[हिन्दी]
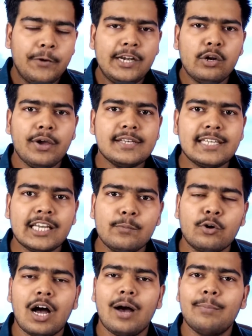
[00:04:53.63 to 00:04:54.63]
विंडो ए के
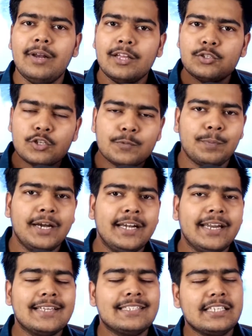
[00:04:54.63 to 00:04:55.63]
मुकाबले जो
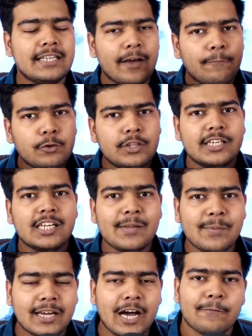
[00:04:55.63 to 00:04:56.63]
स्प्लिट ए है वो दिखने
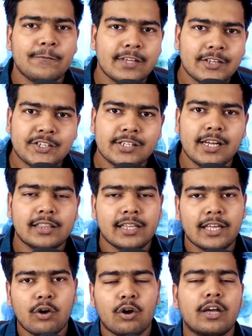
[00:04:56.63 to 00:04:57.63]
में काफ़ी अच्छे
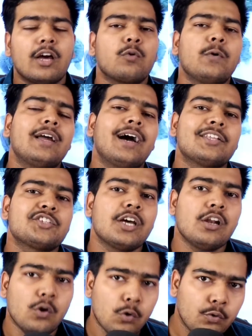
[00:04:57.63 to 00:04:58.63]
लगते हैं और घर को एक अच्छा
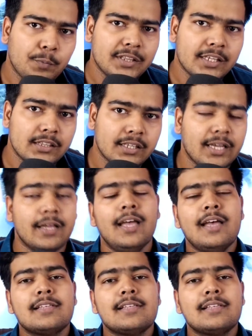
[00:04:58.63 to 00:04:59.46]
लुक भी देते हैं